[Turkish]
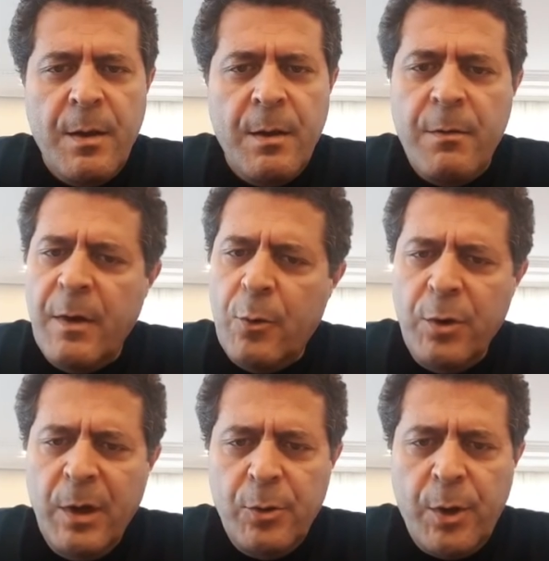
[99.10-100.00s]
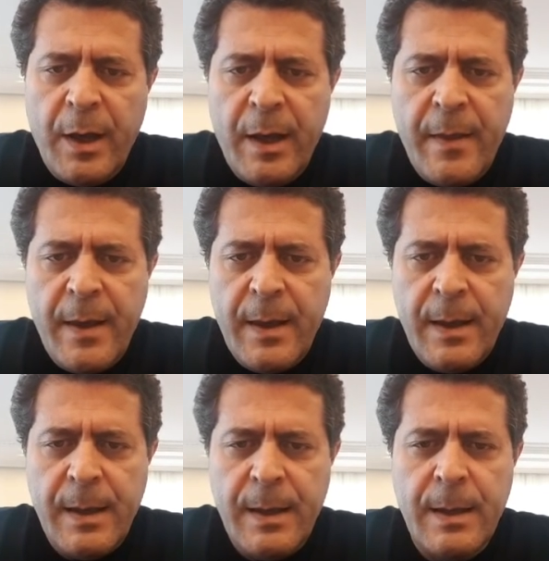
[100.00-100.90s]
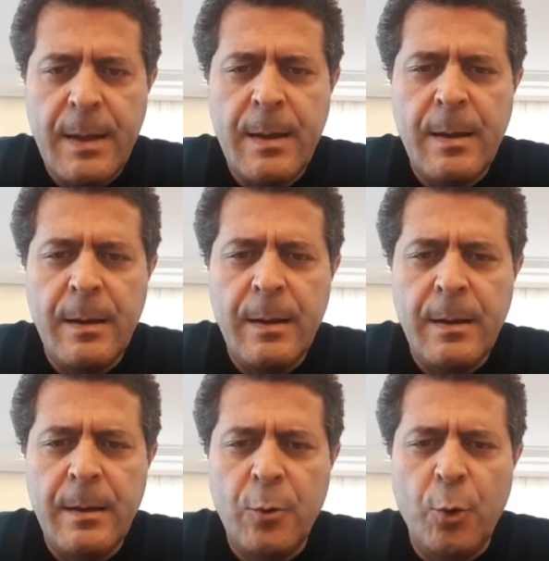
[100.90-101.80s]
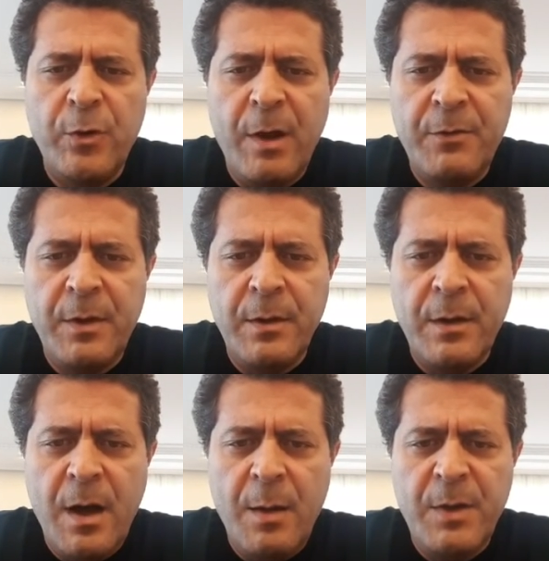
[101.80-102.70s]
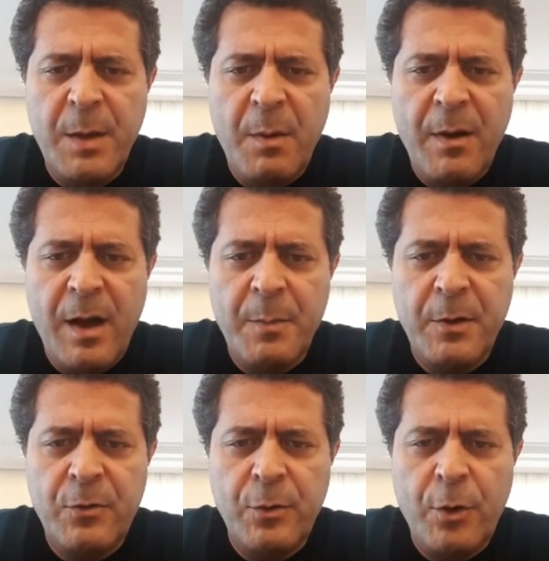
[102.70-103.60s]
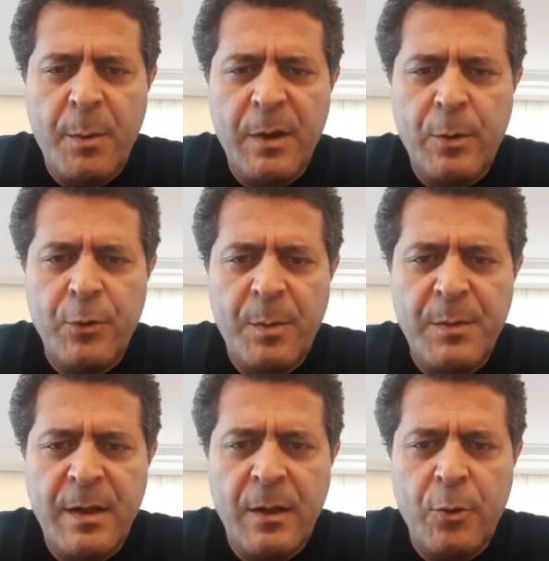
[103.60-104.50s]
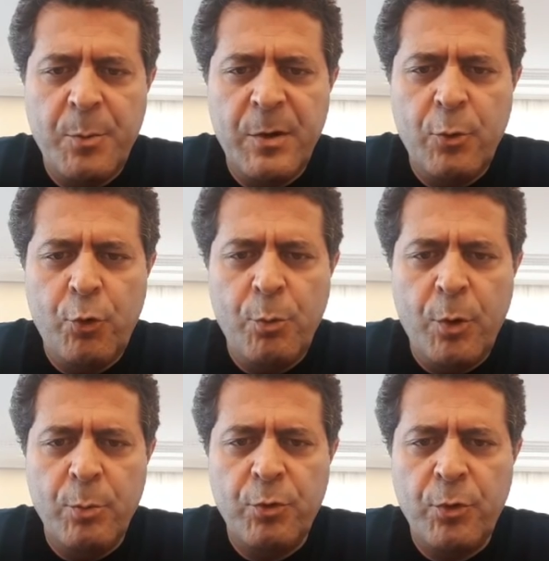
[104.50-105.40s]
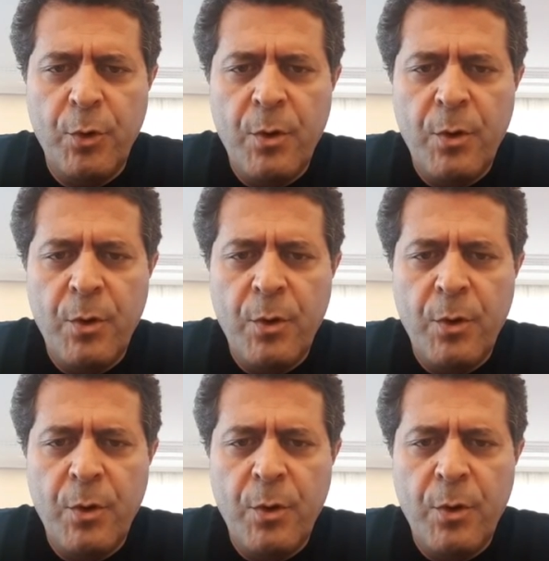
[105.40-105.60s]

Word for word: Ve kullanılıyor yani. 9 haftalık hamileyim ama kalp atışını göremedik hocam. Neden olur bir düşüm olmuştu.